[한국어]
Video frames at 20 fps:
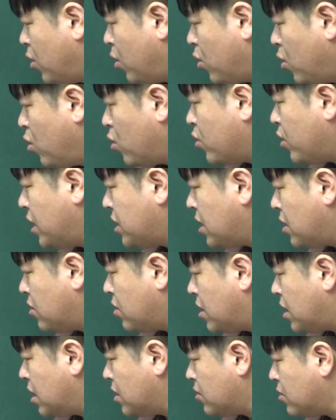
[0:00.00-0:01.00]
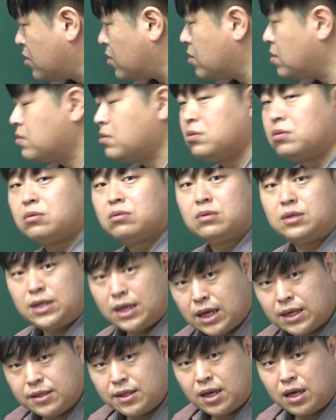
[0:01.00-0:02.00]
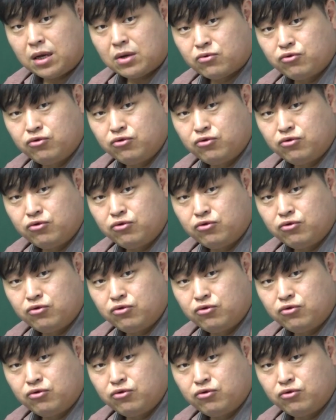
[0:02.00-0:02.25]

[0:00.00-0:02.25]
요렇게 될 거라고. 이해 갔나?